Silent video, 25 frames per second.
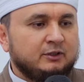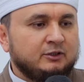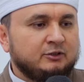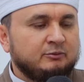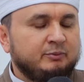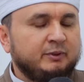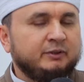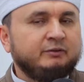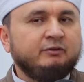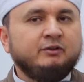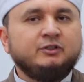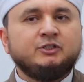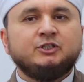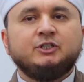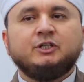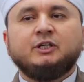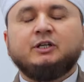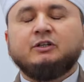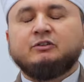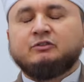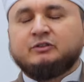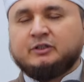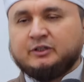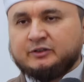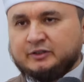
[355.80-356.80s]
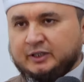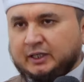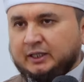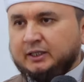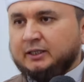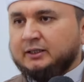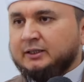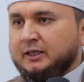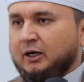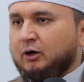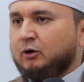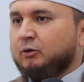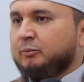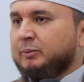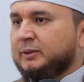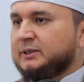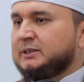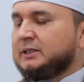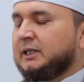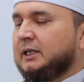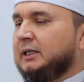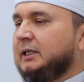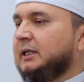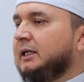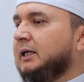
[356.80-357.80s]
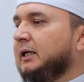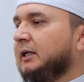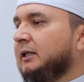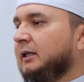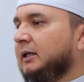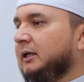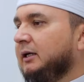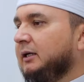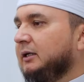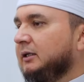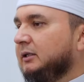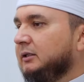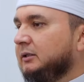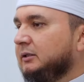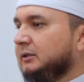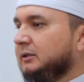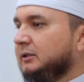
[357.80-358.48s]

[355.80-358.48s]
Сподвижники сказали, да, у посланника Аллаха.